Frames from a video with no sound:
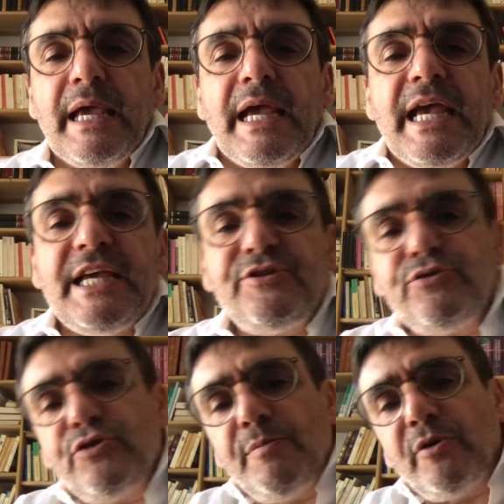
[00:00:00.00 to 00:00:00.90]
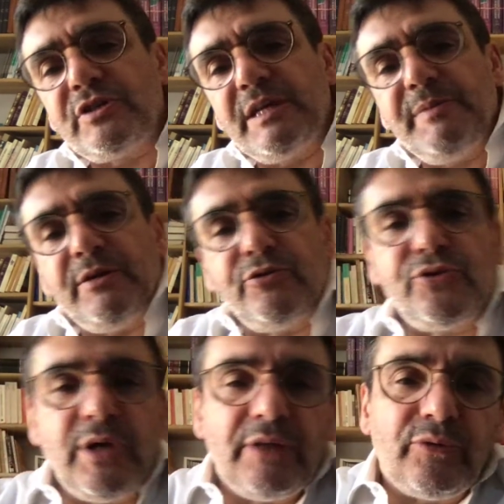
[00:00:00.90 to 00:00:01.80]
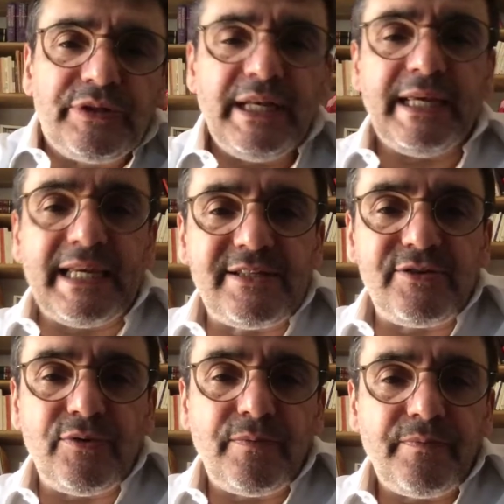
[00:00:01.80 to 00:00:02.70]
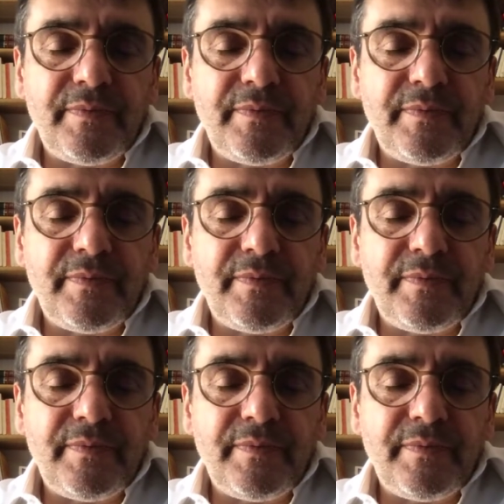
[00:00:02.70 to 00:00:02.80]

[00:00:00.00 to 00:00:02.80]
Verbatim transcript: Et justement, c'est bien de cela dont il est question.